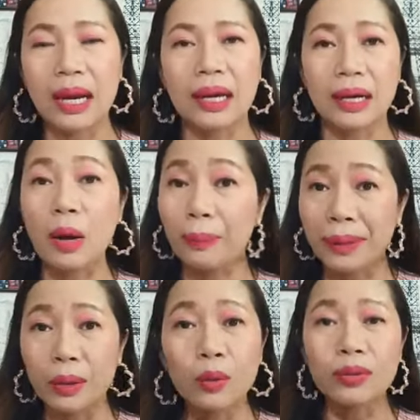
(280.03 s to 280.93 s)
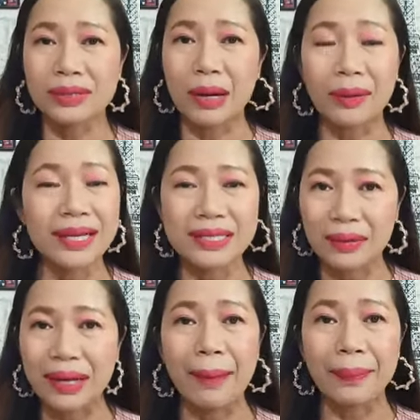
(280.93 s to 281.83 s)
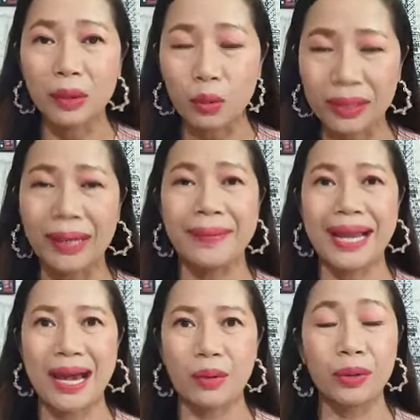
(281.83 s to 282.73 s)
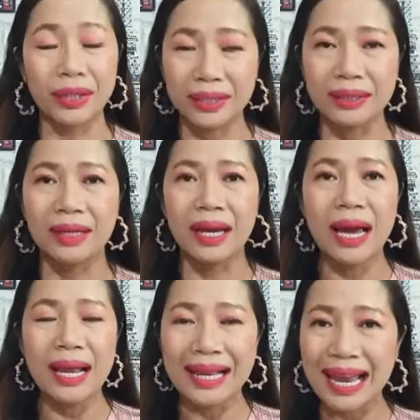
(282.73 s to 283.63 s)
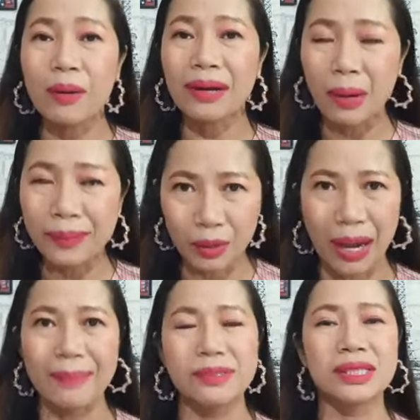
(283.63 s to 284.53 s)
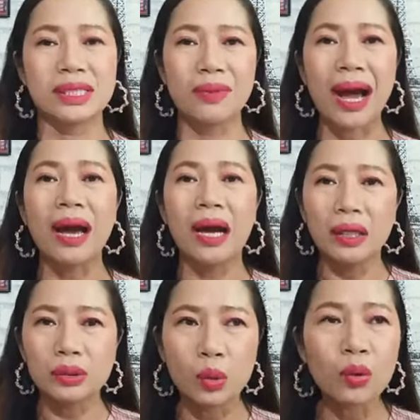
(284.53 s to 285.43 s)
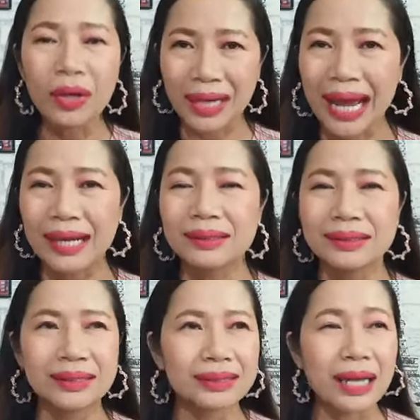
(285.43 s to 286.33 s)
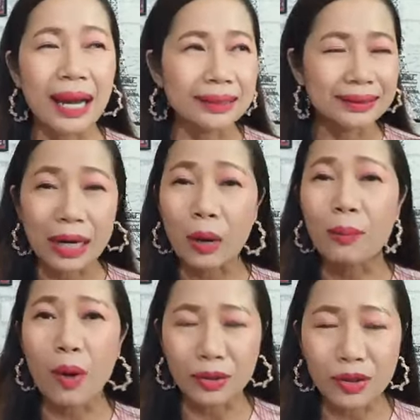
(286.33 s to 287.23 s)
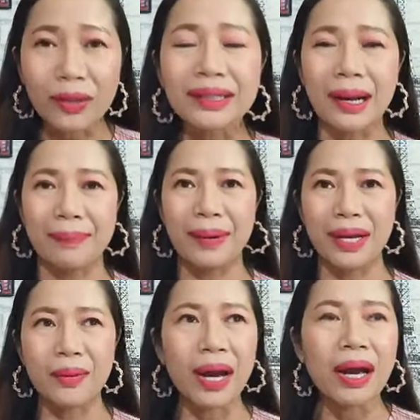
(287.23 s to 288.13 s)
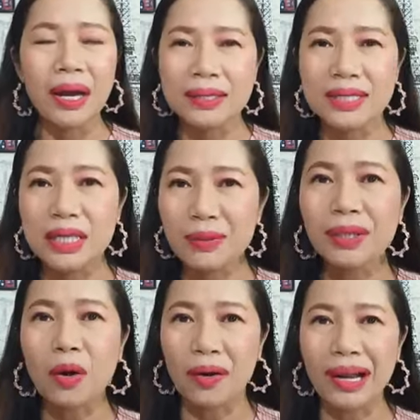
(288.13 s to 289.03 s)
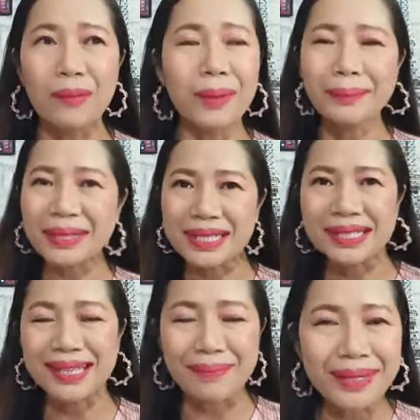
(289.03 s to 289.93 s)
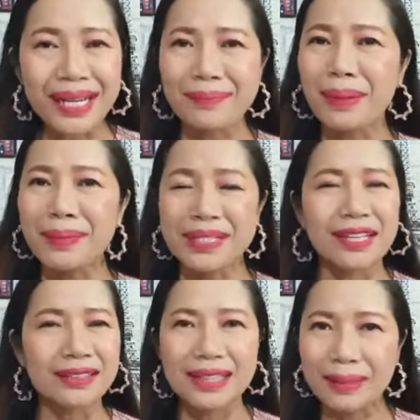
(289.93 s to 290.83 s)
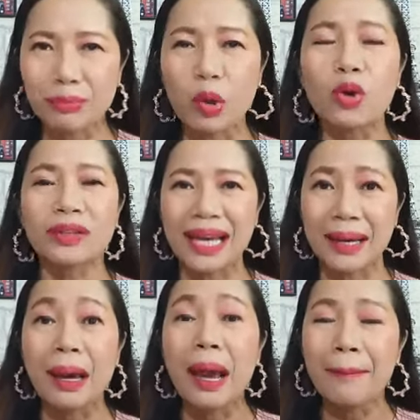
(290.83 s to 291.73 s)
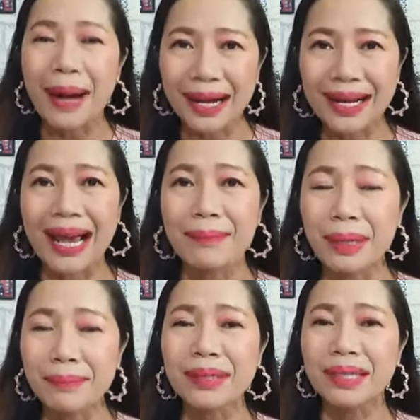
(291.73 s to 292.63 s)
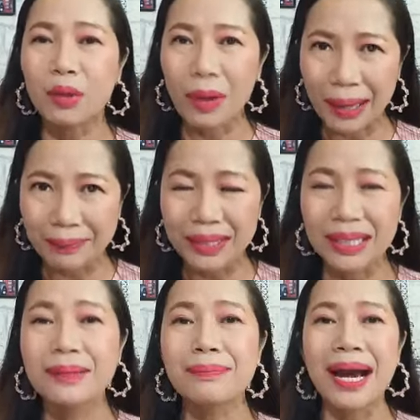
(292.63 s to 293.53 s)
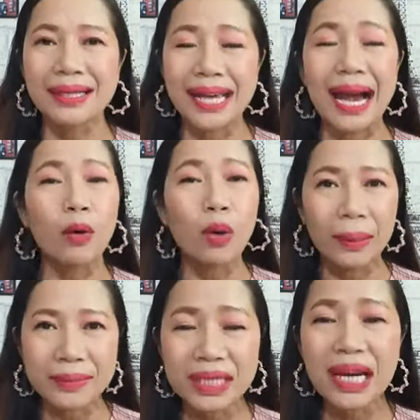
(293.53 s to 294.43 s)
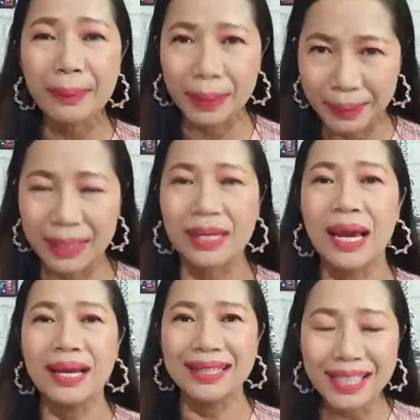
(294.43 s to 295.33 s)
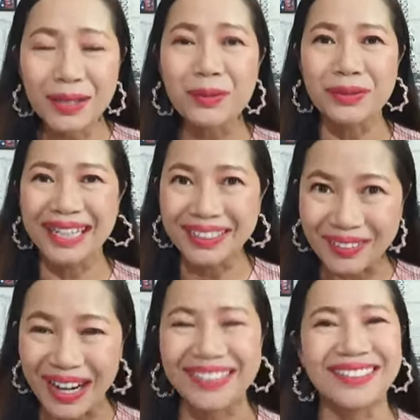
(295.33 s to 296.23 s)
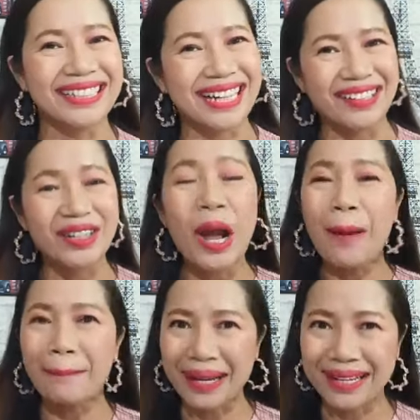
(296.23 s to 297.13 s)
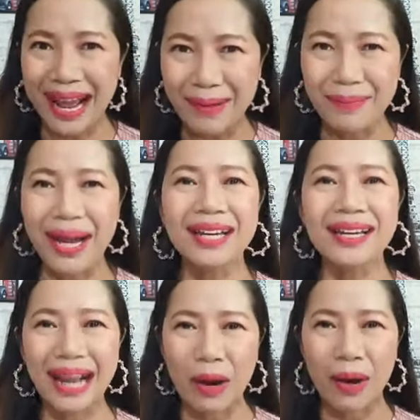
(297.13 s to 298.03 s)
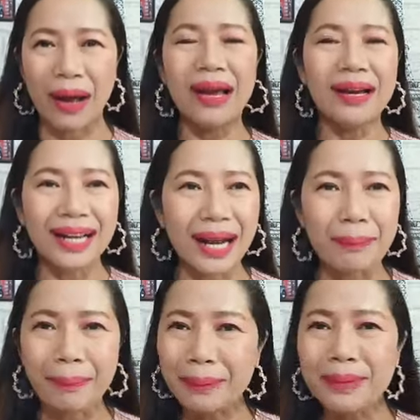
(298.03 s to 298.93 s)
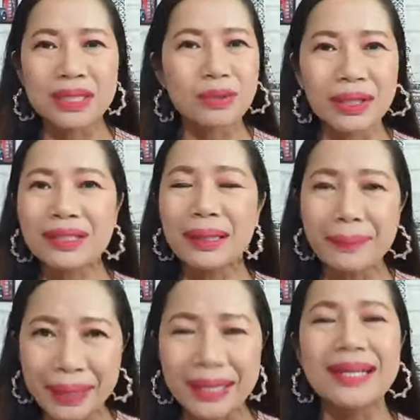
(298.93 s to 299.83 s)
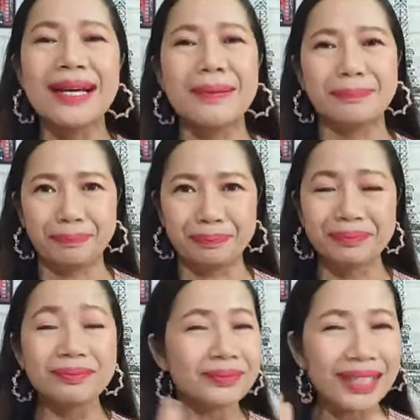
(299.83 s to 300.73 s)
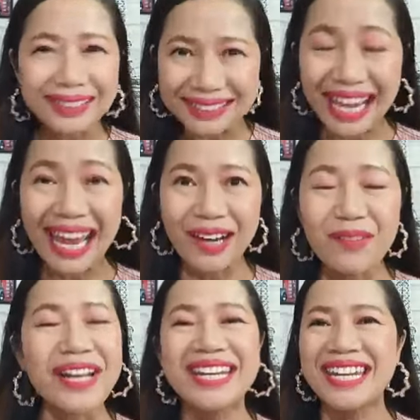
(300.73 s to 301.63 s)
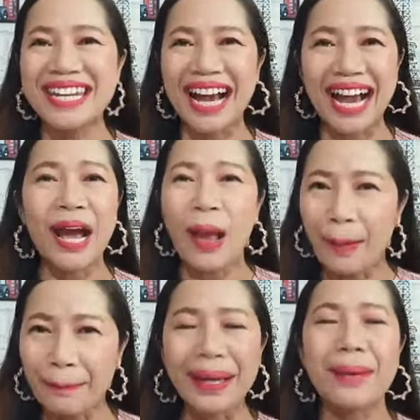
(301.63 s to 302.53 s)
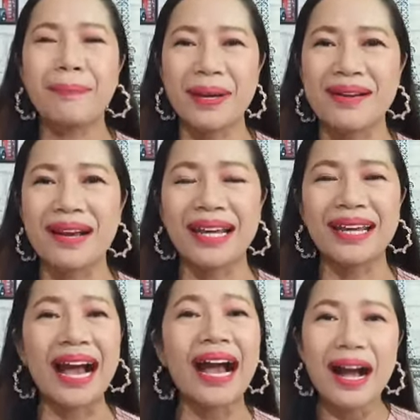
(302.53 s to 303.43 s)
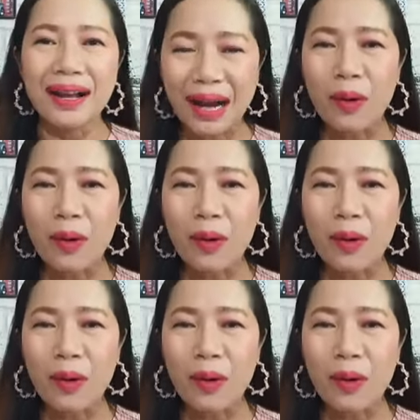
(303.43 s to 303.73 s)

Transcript: เราเป็นลูกชาวไร่ชาวนาเป็นคนธรรมดาคนหนึ่งแล้วเรามีความรู้สึกว่าทุกครั้งเราบองย้อนกลับไปว่าชีวิตของเรา มันเหมือนจะสำเร็จ มันเหมือนจะเติบโต แต่บางครั้งมันมีความคิดบางอย่างความเชื่อผิดๆที่อยู่ในหัวของเรา มันทำให้เราอ่ะ กลับไปมีชีวิตที่เหมือนเดิม แต่วันนี้นะคะ ไม่เป็นไรค่ะ เรา